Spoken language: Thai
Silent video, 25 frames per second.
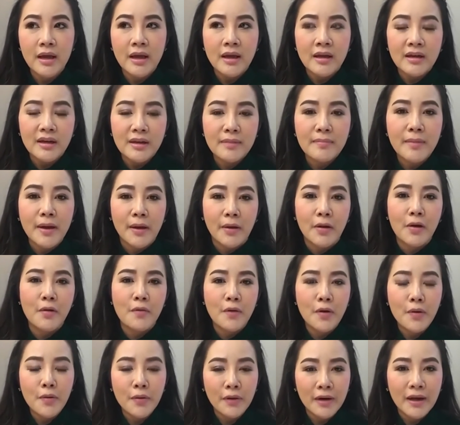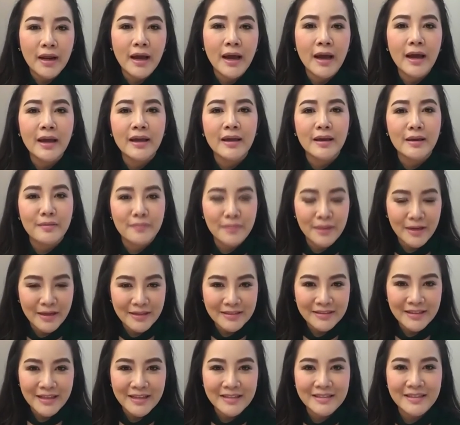นั่นหมายความว่าคนไทยอ่ะไม่
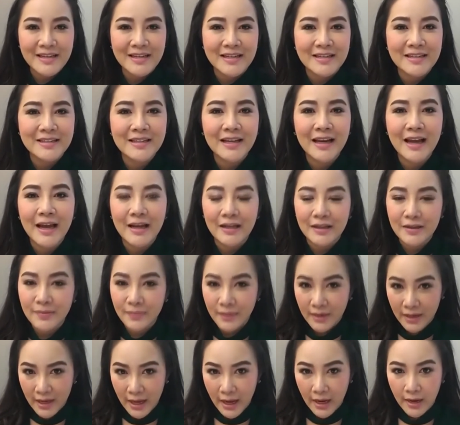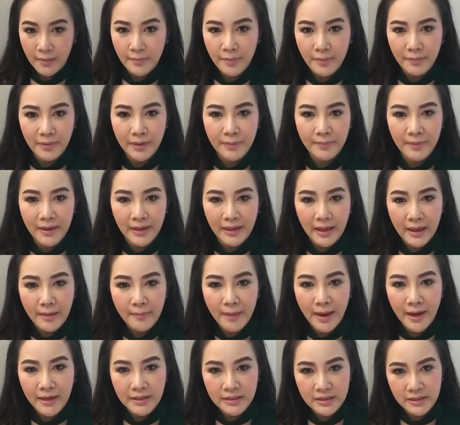ได้ใส่ใจที่จะทาครีมกันแดด แล้วมันไม่ได้เป็นแค่
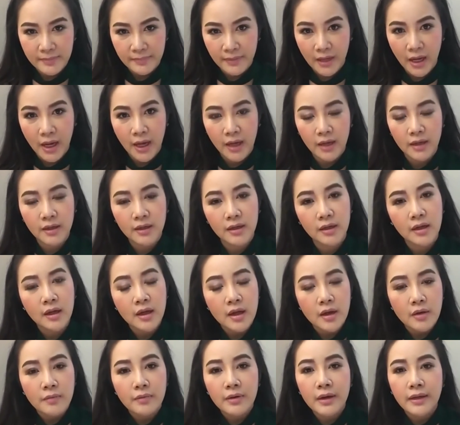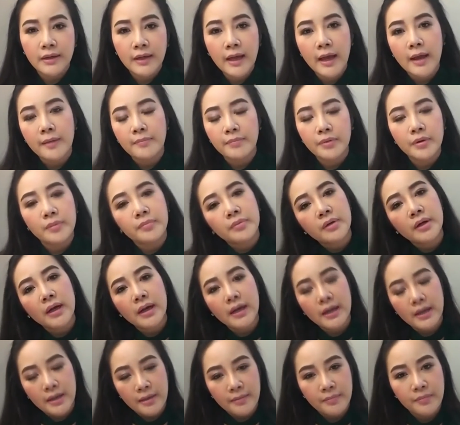แบรนด์จิ๊บนะคะคือเวลาถามเพื่อนๆ
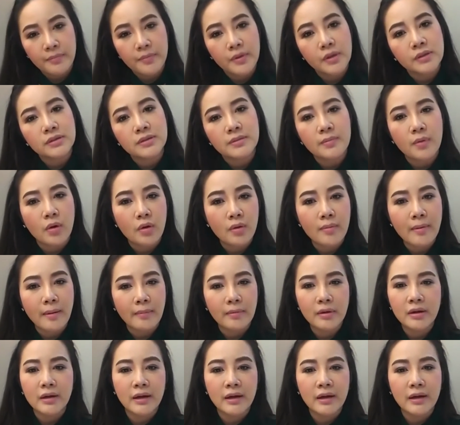อะไรเงี้ยเพื่อนๆก็จะบอกว่าแบบเออ